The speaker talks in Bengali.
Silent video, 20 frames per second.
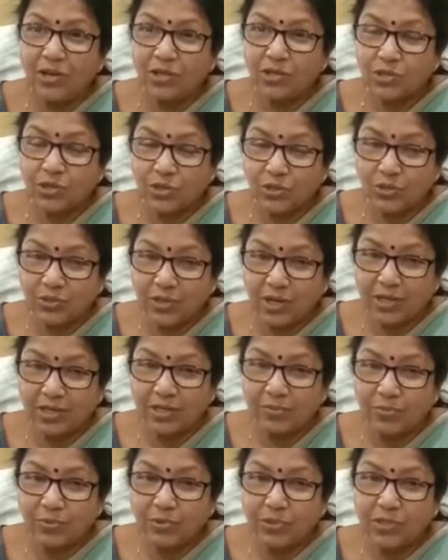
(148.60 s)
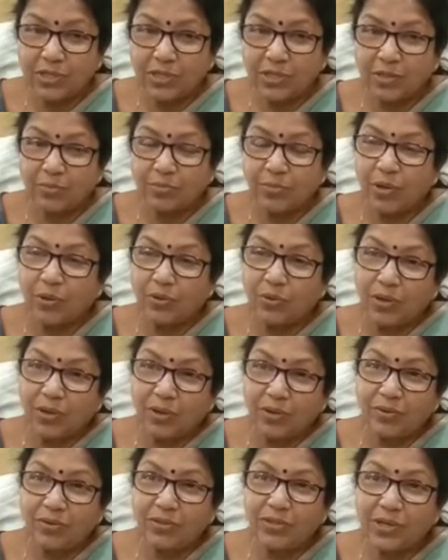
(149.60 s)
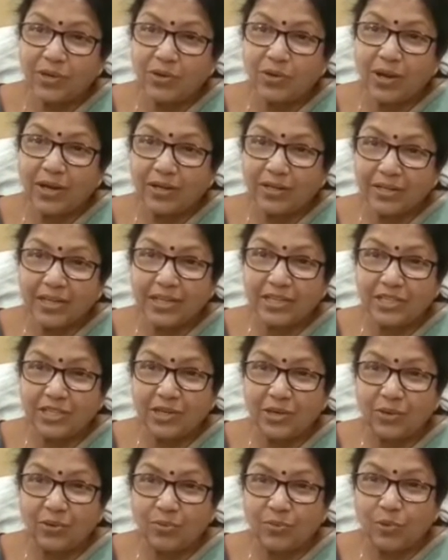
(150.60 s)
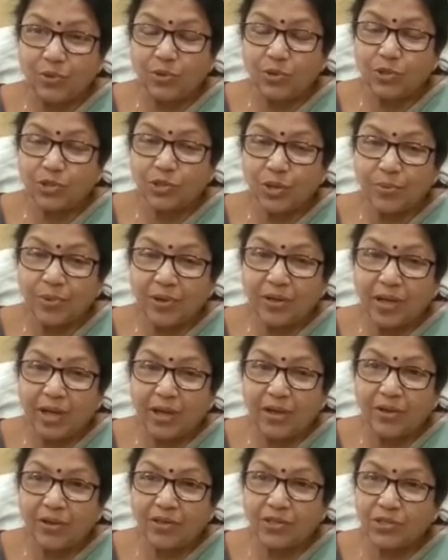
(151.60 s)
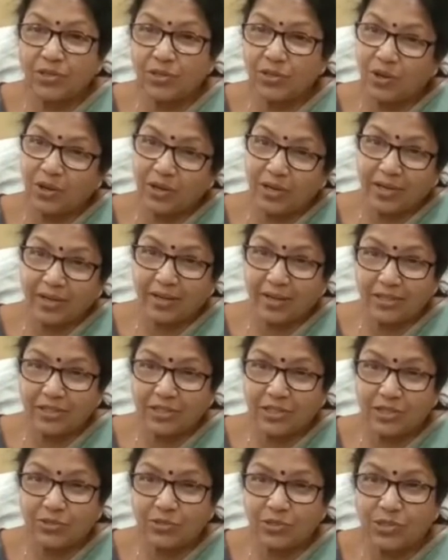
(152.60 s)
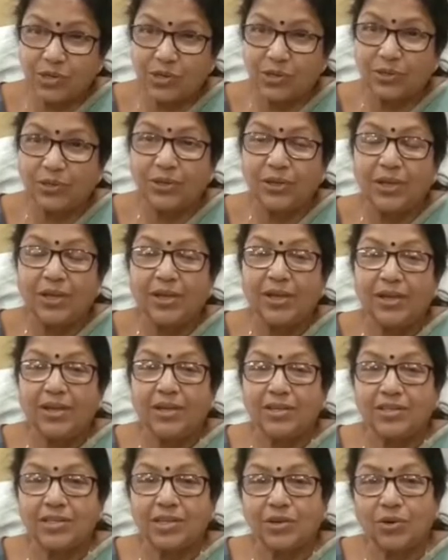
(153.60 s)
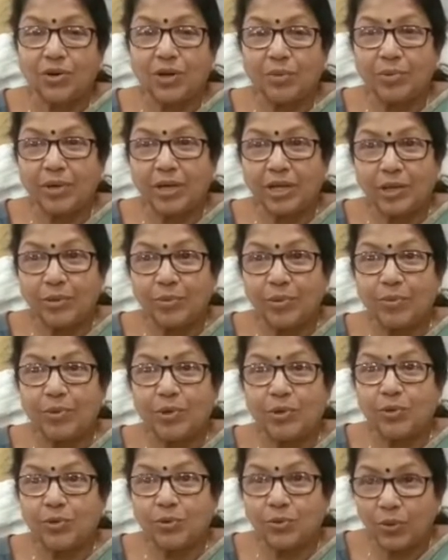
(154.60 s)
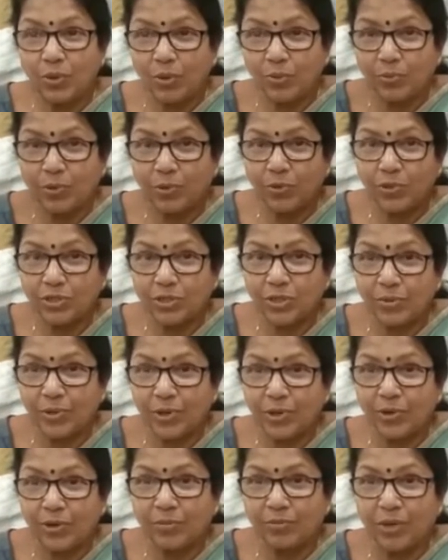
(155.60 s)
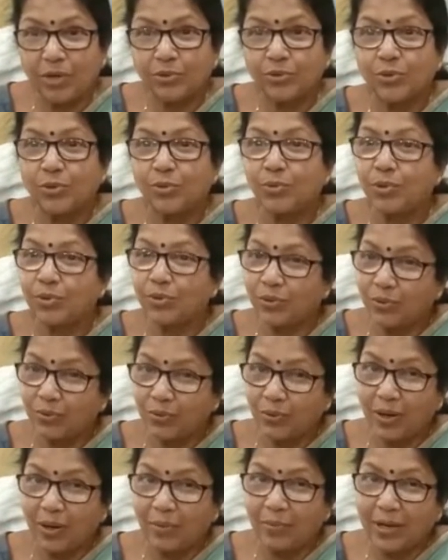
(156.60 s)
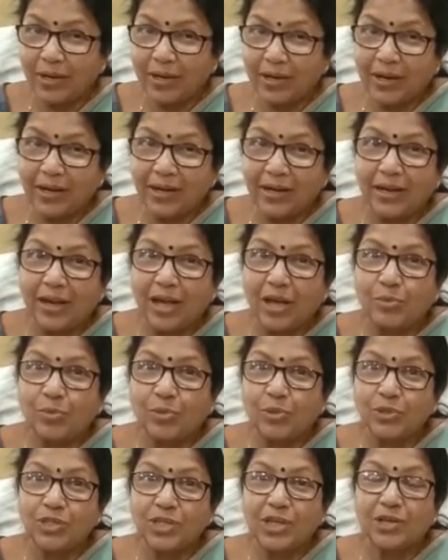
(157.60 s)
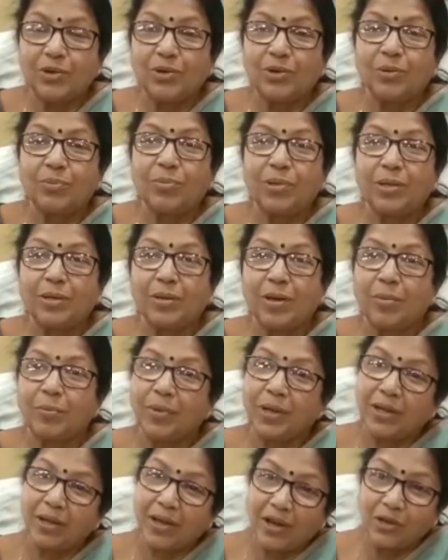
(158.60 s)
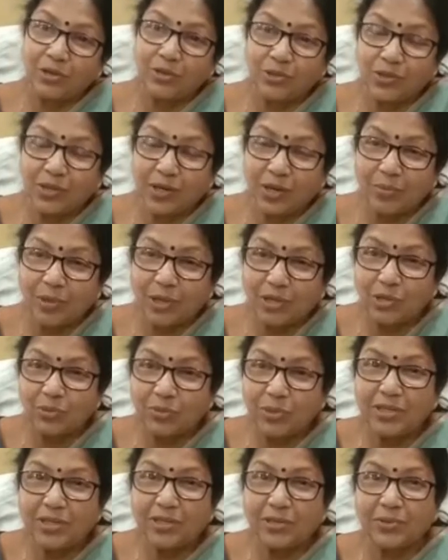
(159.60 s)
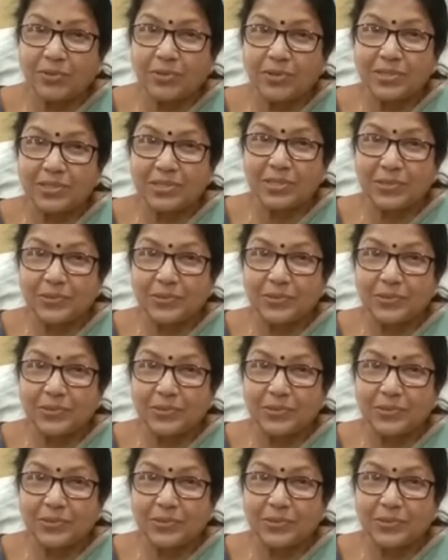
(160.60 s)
সদরঘাটের প্রজেক্ট বা অন্যান্য যেগুলো আটকে ছিল পৌরসভা না হওয়ার জন্য অনেক কাজ ডিউ ছিল সেগুলো আমরা কিভাবে কোনগুলো পৌরসভায় কনভার্ট করব কোনগুলো আমরা এখানে রাখবো সেগুলোকে আমরা আলোচনার মাধ্যমে ঠিক করেছি